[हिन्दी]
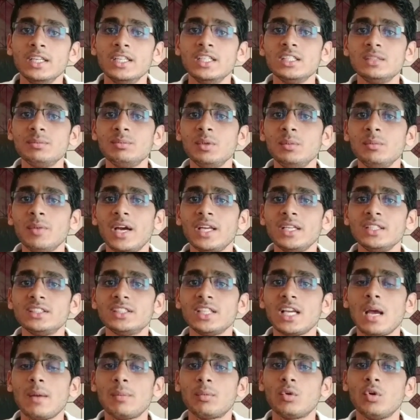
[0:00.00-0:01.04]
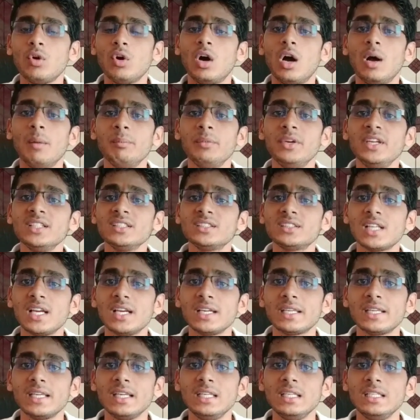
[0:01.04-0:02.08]
इस बीमारी से आपको हमेशा
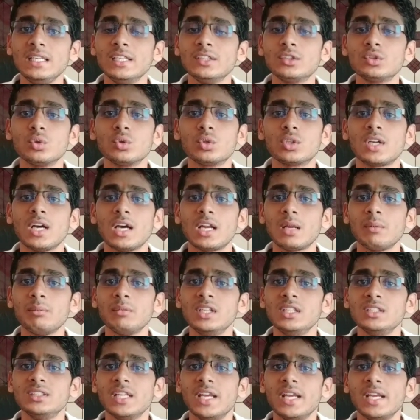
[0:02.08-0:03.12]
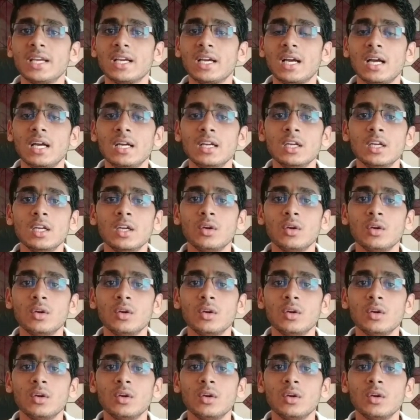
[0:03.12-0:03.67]
के लिए छुटकारा मिल जाएगा